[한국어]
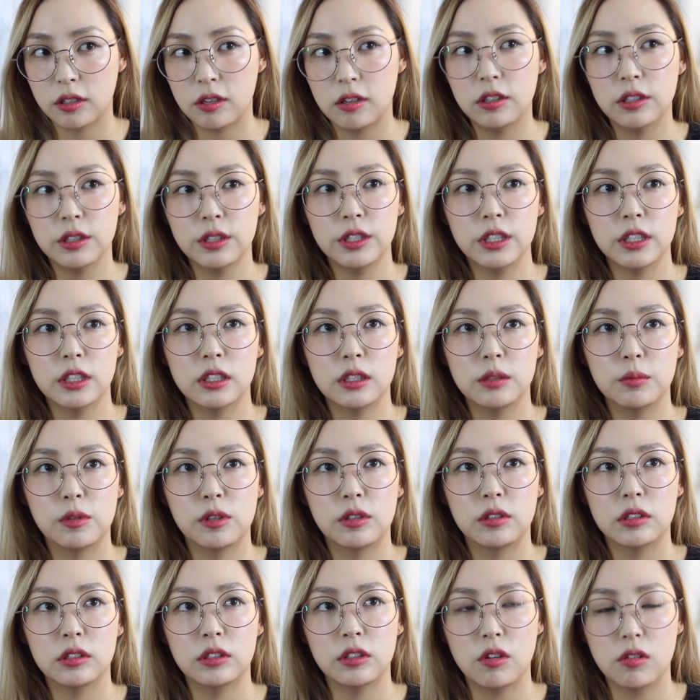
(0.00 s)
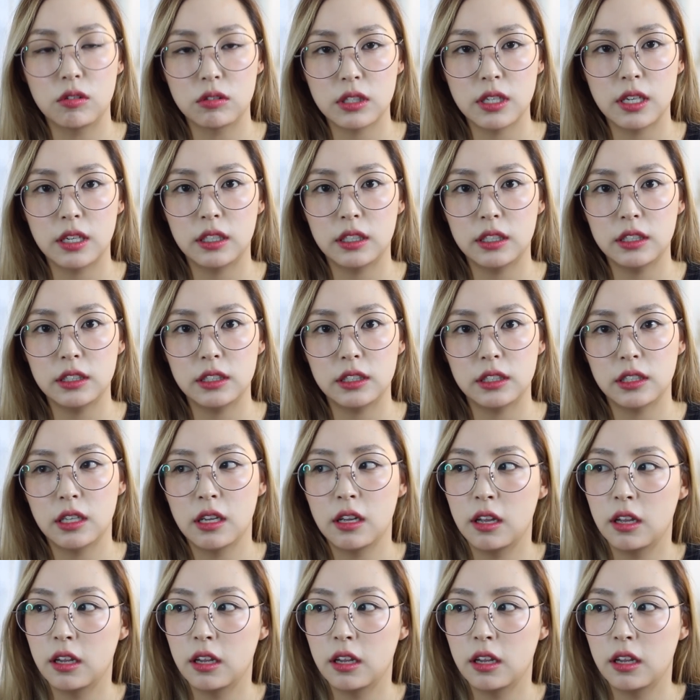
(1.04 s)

컬러 트리트먼트 영상은